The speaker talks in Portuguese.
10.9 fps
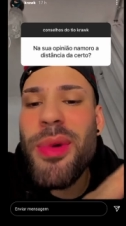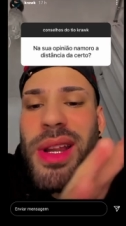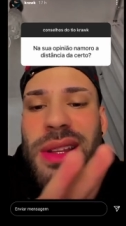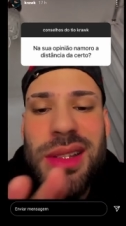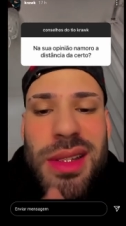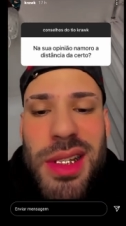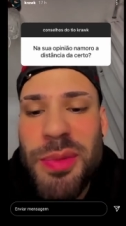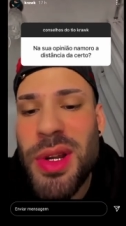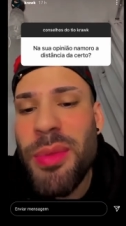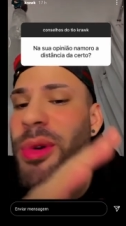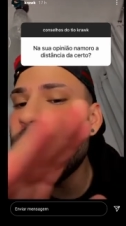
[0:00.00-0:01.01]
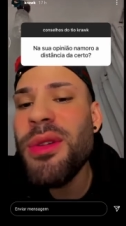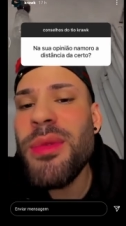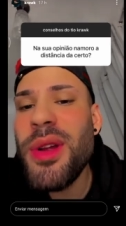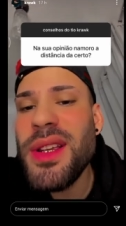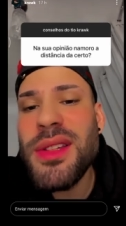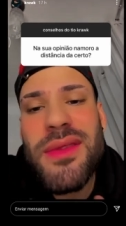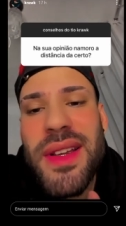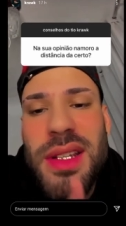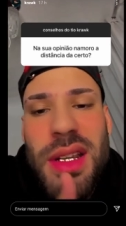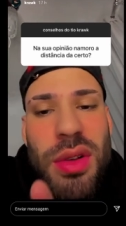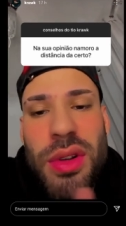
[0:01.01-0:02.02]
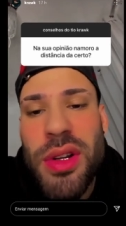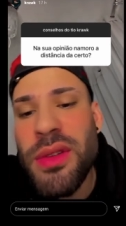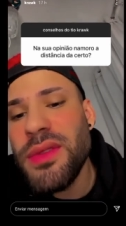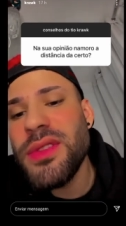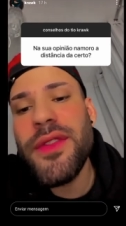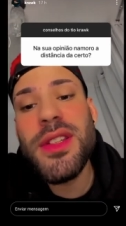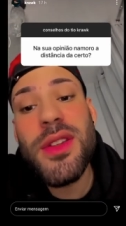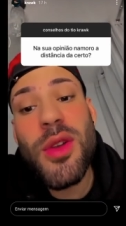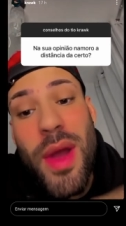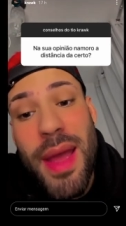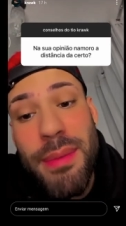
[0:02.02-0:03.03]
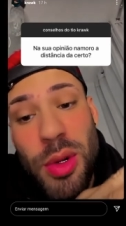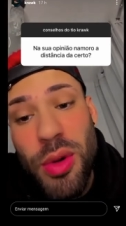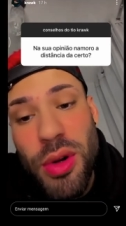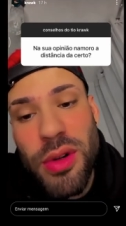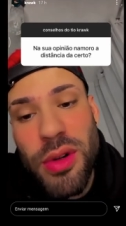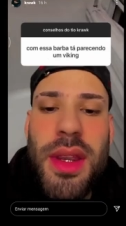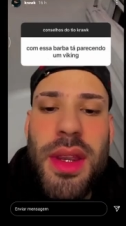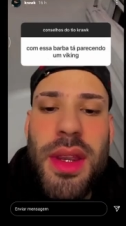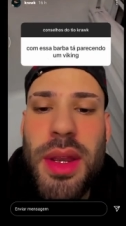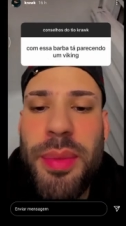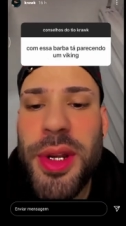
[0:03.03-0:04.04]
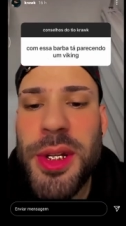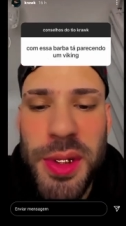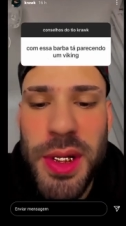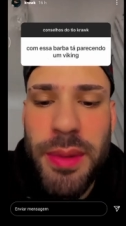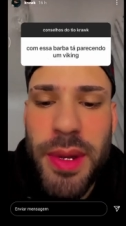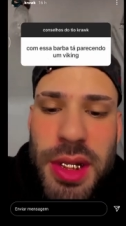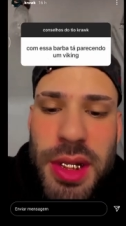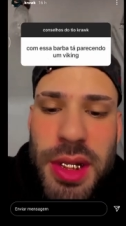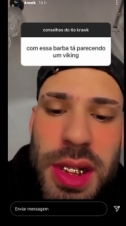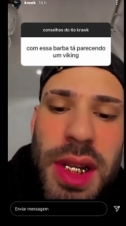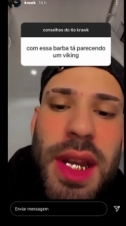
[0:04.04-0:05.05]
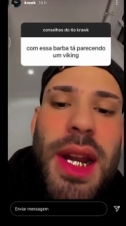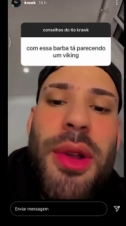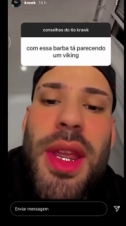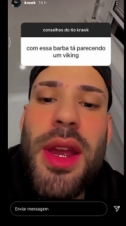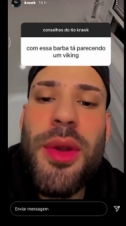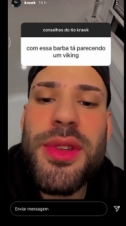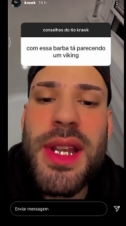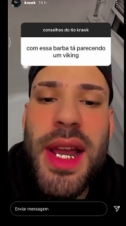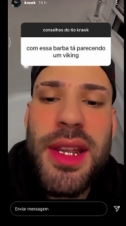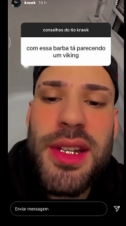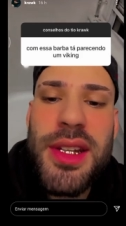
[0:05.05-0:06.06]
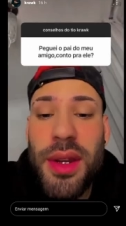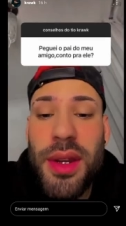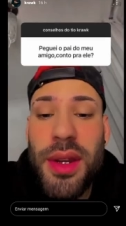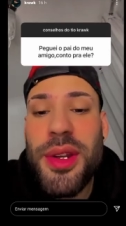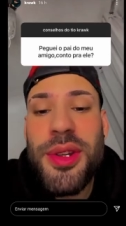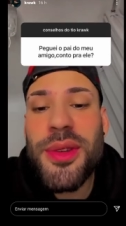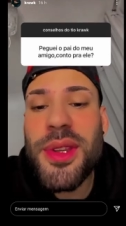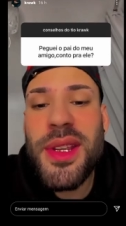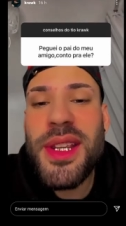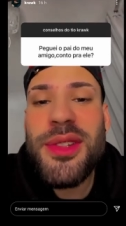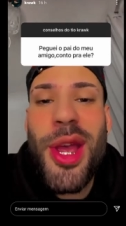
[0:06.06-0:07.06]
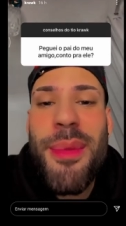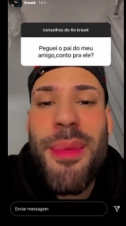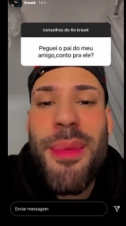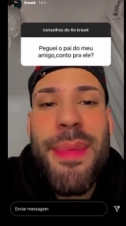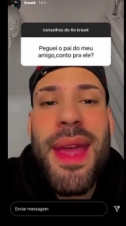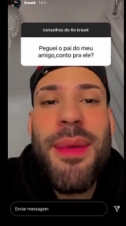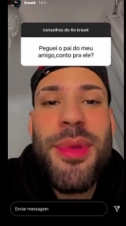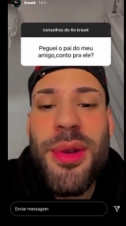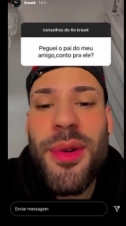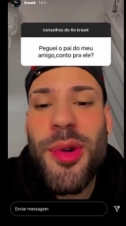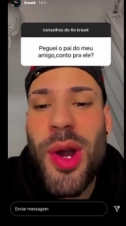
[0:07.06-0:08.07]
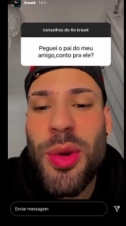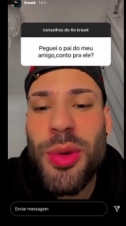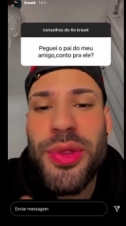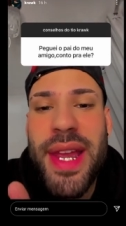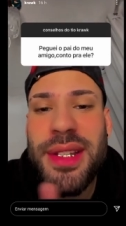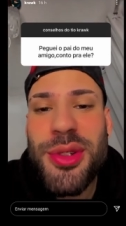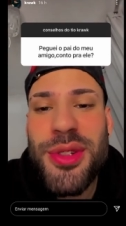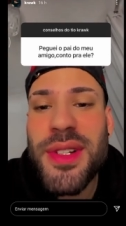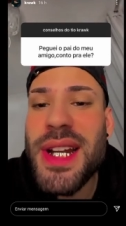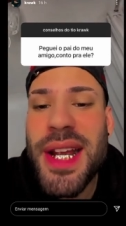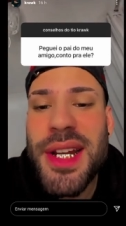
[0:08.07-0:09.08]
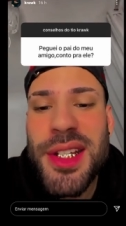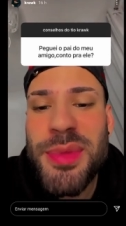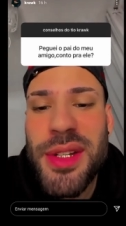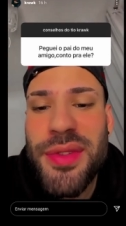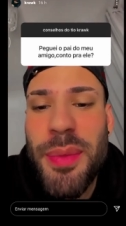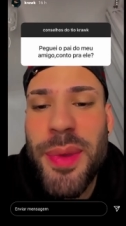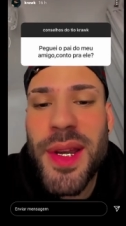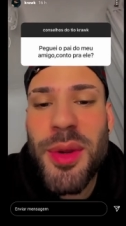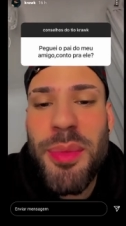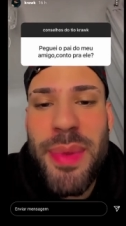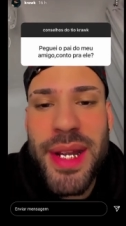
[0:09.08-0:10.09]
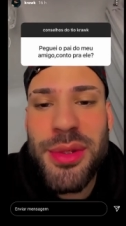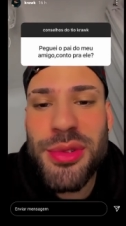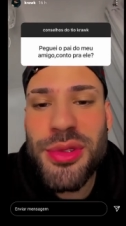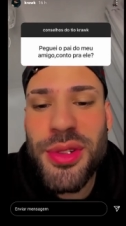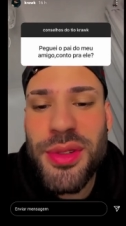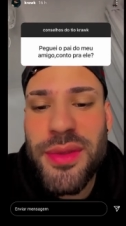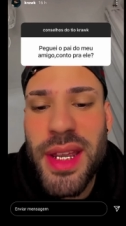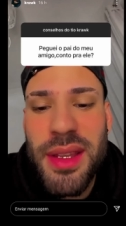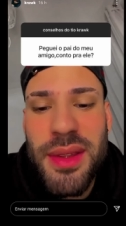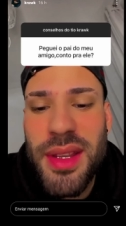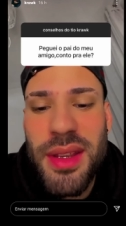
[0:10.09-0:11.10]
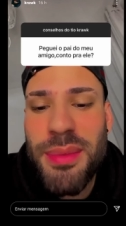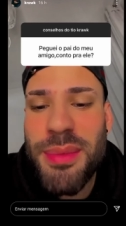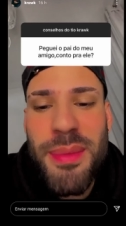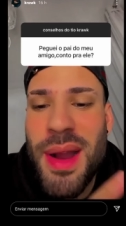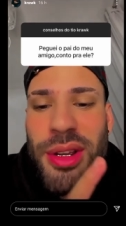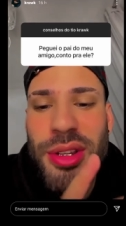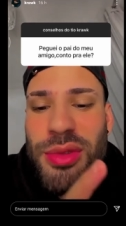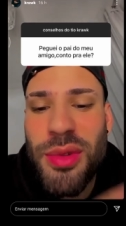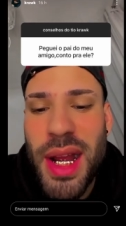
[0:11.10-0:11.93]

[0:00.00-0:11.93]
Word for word: distância pro namoro normal é que você não vai ser corno, você vai ser web corno. Ah, pode me chamar de Krauk Aronside. Ô, tio, isso é meme ou, ou, acontece isso de verdade? As minas ficam pegando o pai dos outros, velho? Que bagulho zoado,